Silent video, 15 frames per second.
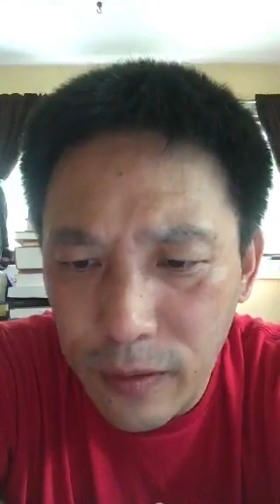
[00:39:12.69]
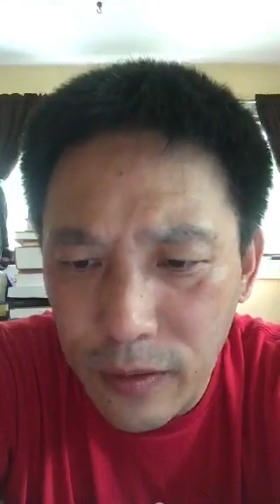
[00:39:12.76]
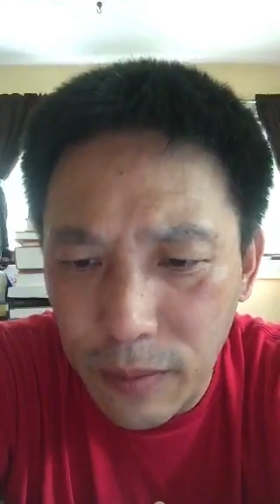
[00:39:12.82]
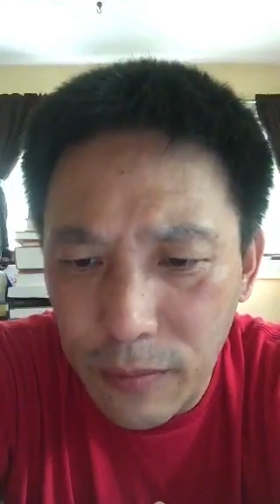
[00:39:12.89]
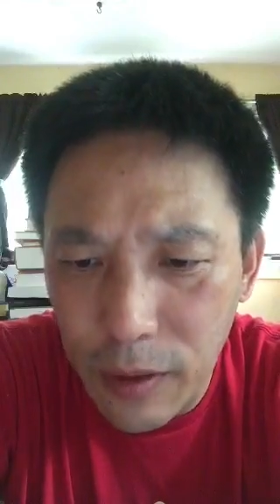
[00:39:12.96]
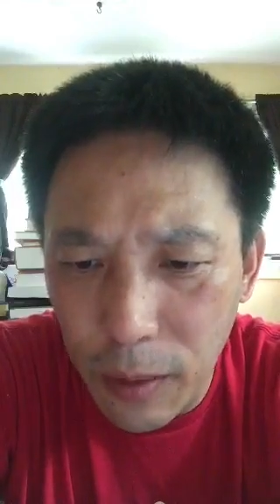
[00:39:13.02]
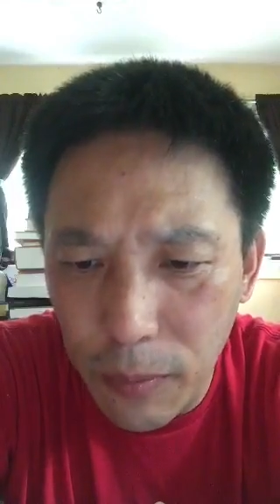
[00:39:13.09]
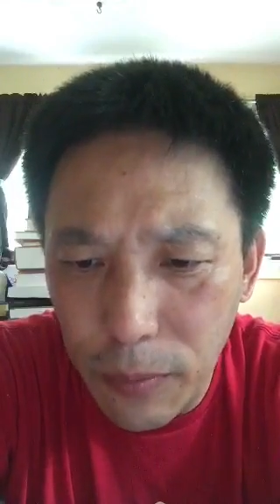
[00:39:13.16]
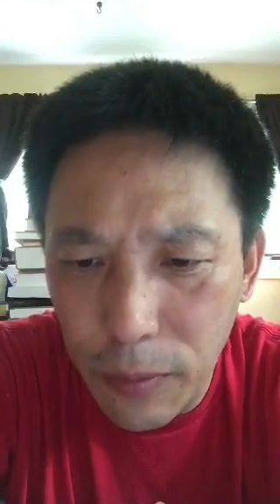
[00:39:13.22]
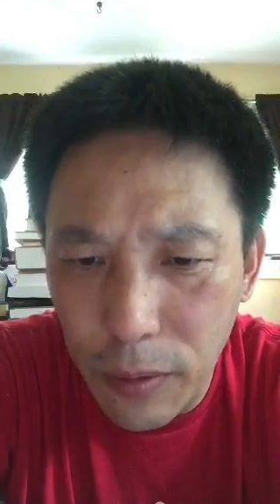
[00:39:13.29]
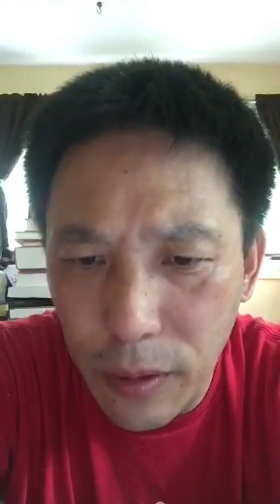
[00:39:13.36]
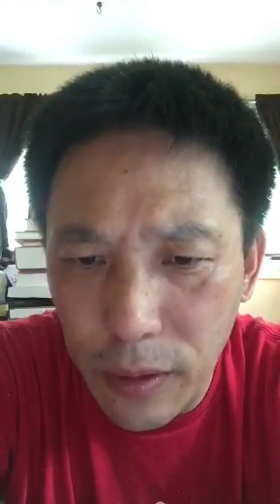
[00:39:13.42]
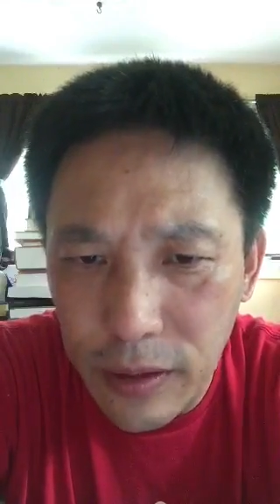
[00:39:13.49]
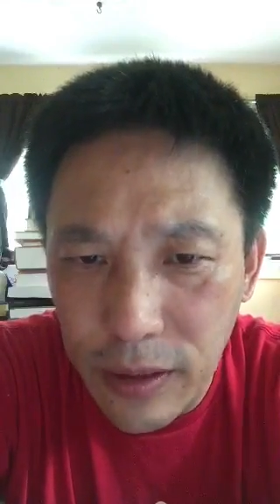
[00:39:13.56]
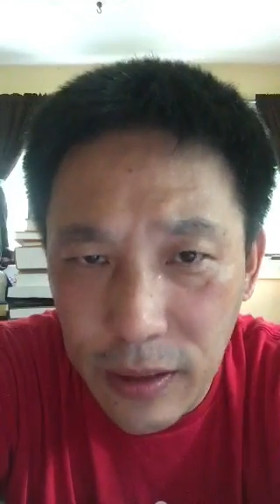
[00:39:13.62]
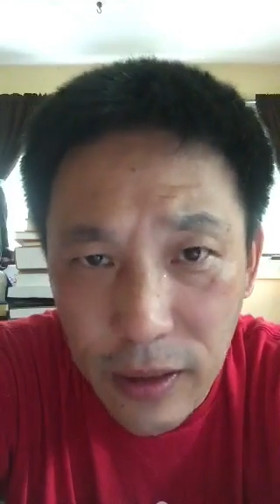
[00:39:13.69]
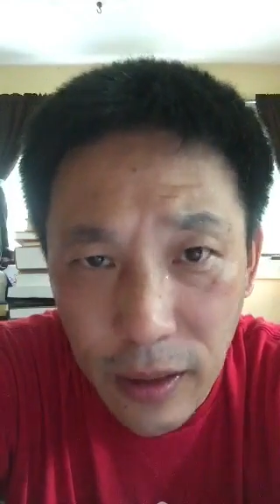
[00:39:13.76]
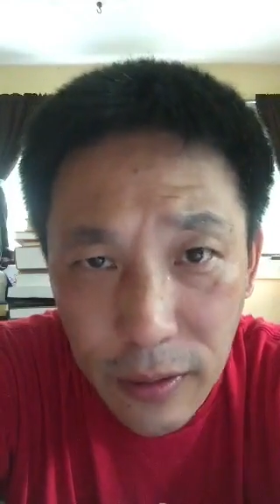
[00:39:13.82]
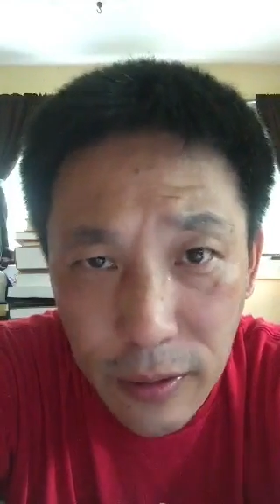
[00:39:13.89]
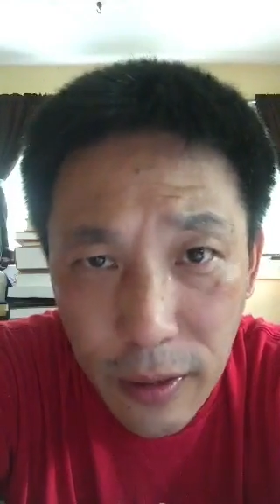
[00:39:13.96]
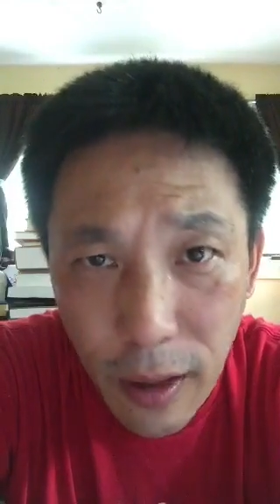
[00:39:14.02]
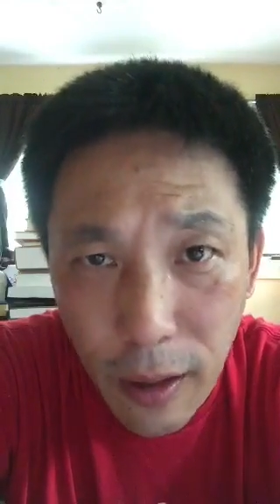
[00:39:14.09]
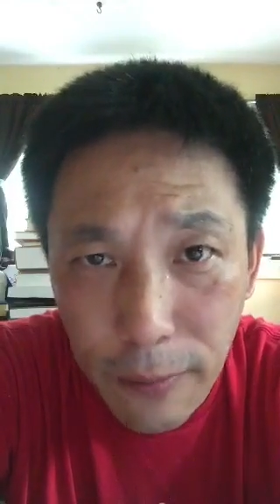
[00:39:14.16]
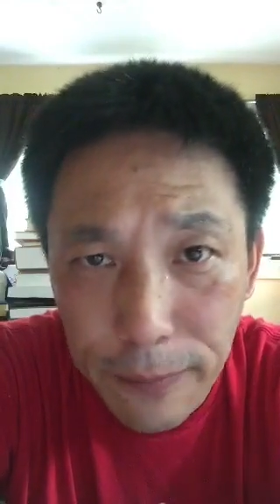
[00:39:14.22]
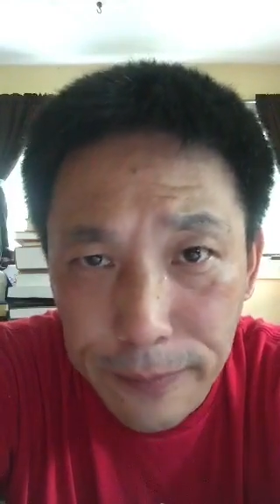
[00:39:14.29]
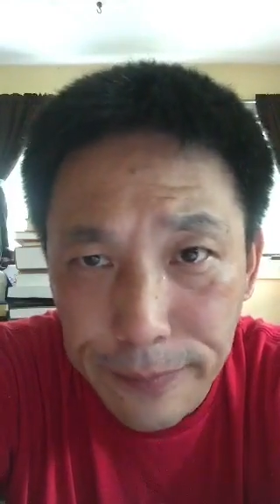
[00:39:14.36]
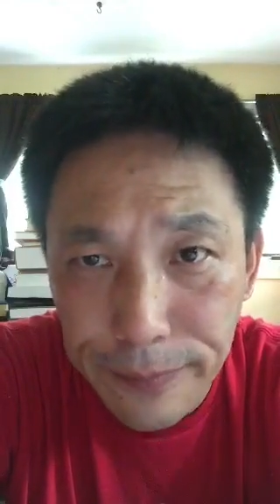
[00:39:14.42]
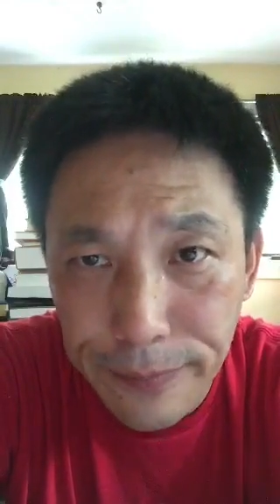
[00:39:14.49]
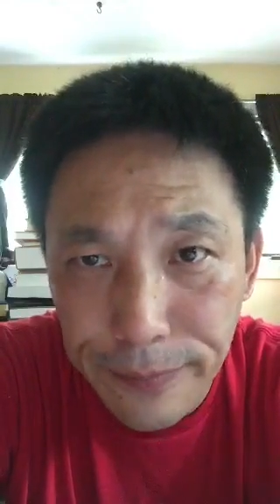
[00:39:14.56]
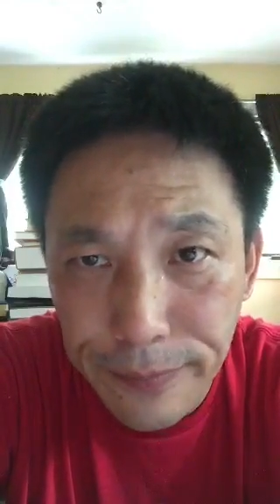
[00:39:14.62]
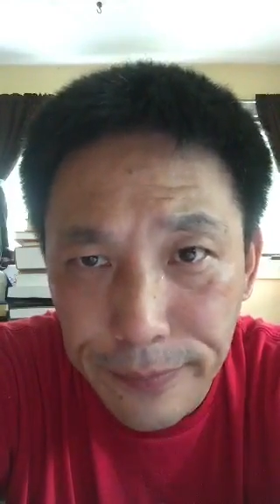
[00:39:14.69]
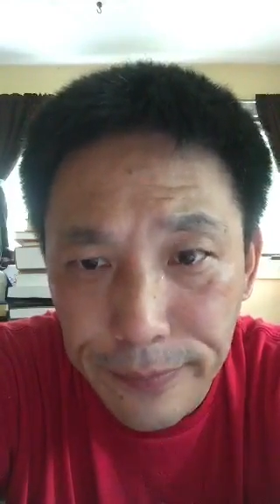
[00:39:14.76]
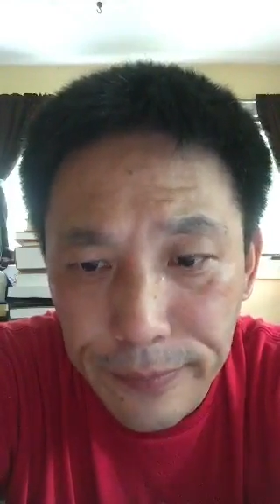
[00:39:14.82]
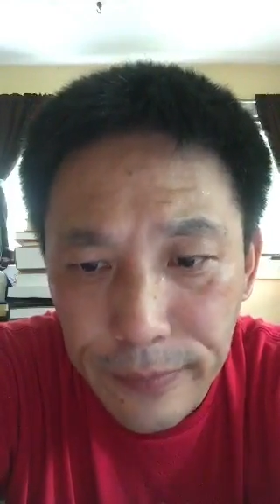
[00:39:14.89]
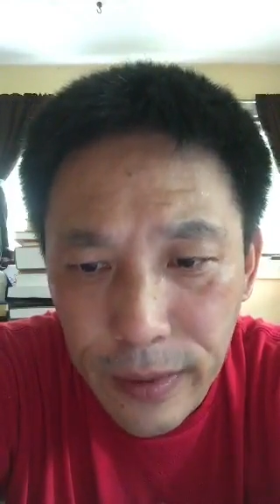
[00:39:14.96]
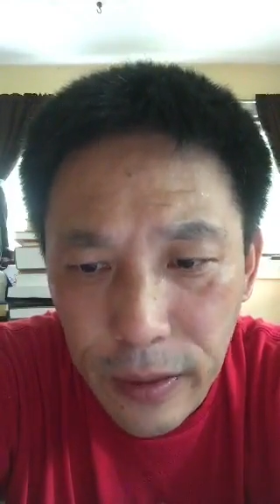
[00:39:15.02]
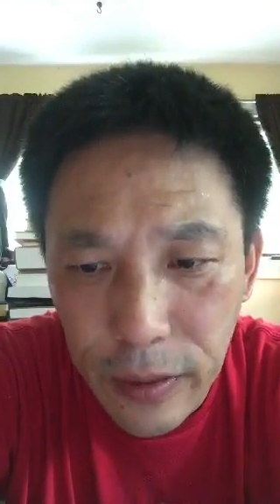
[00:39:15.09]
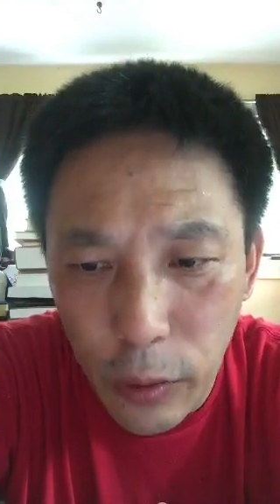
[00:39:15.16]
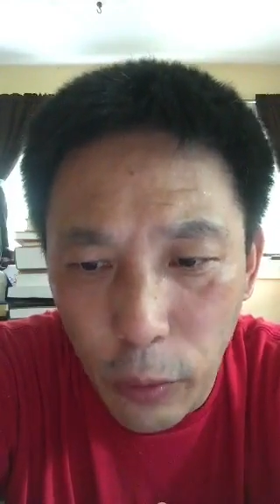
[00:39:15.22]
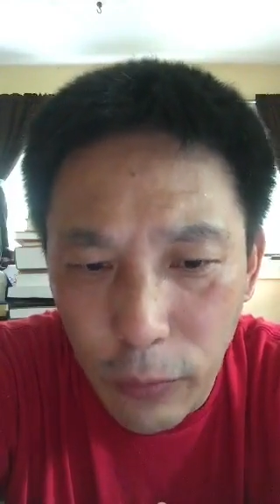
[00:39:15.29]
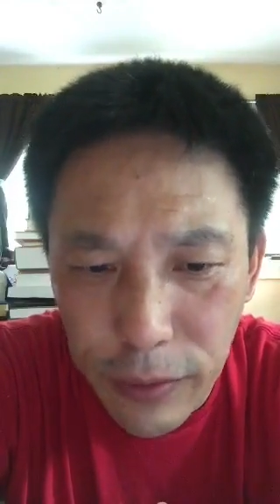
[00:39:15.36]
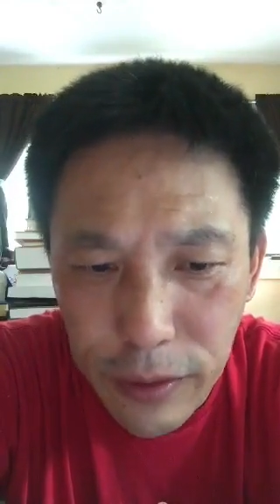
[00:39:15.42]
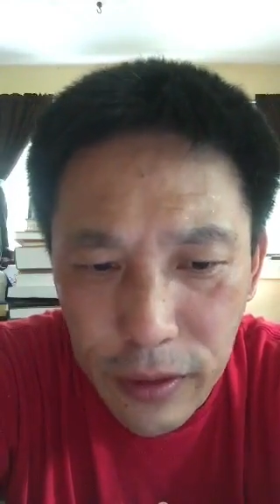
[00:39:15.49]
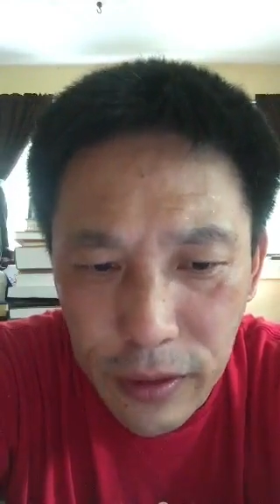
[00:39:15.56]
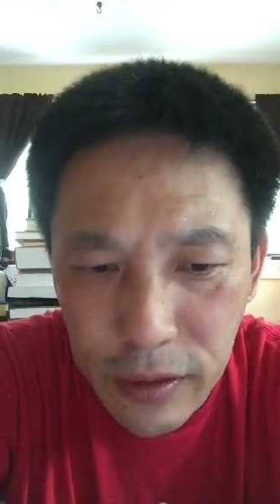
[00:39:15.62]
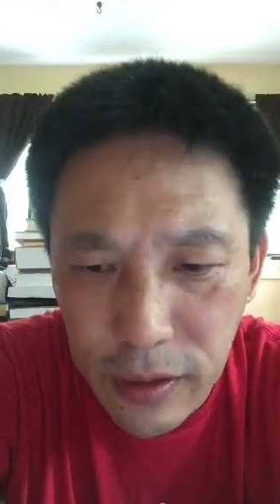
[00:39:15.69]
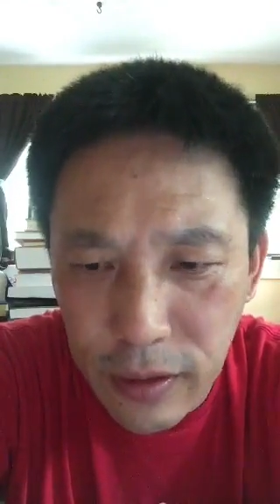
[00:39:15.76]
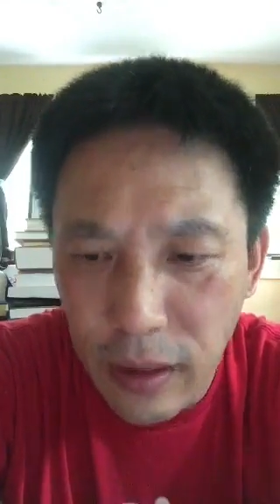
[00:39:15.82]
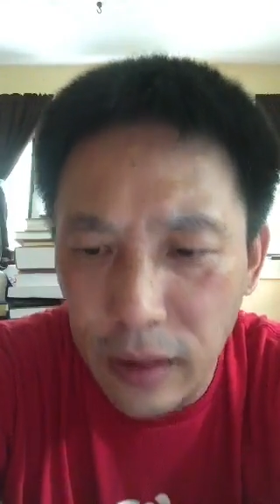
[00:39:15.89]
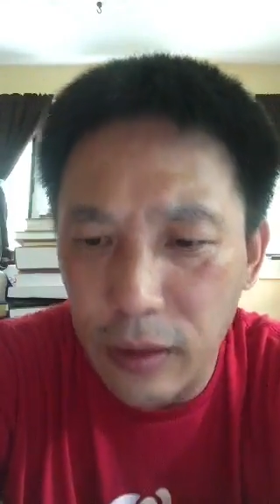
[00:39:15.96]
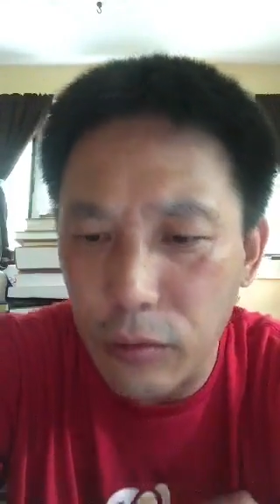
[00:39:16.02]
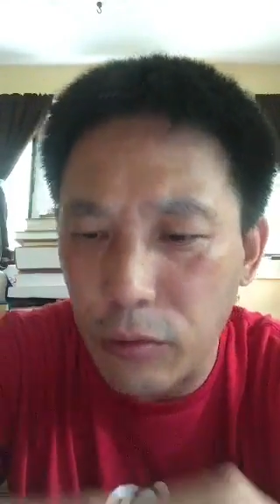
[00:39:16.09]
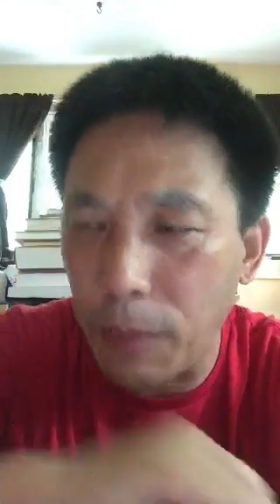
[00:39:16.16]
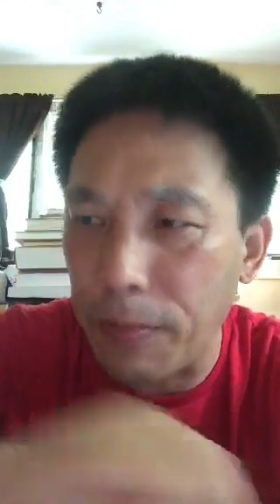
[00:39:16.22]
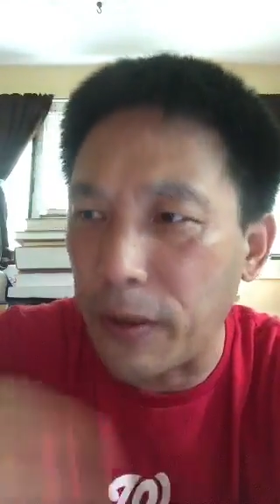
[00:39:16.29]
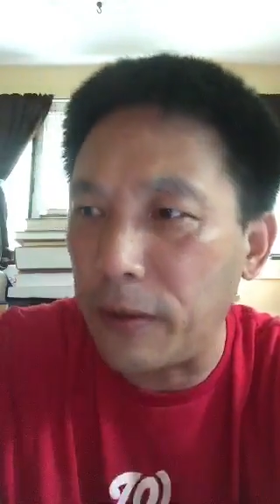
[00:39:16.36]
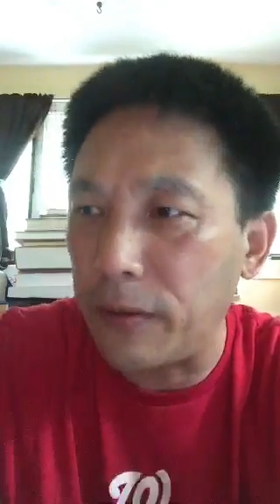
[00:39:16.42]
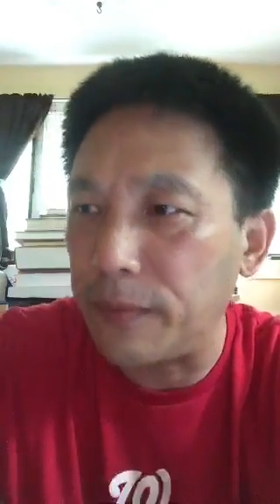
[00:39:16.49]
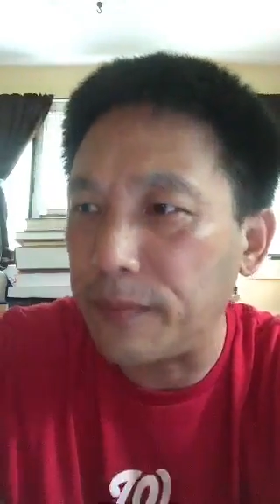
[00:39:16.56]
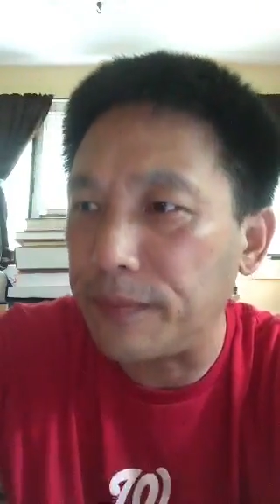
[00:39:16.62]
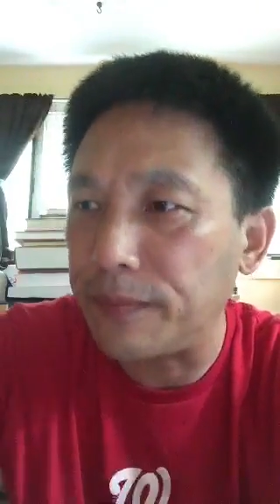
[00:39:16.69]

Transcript: 咱们要不先讲到这儿，有问题请大家刷屏。